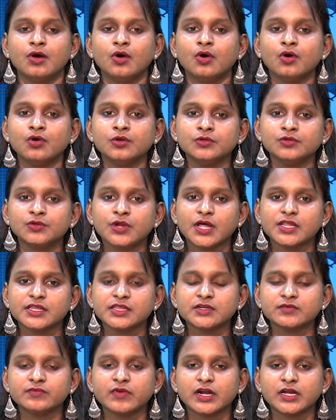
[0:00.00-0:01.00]

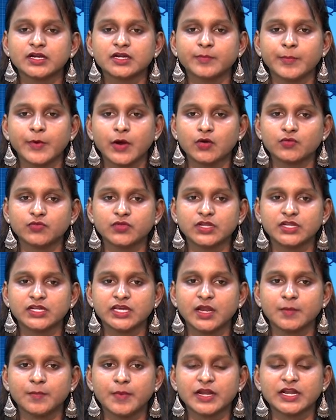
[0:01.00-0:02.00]
ஹொண்டுராஸின் வடக்கு பகுதியில்
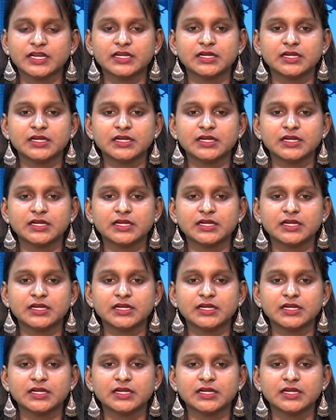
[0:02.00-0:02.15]
ஏற்பட்ட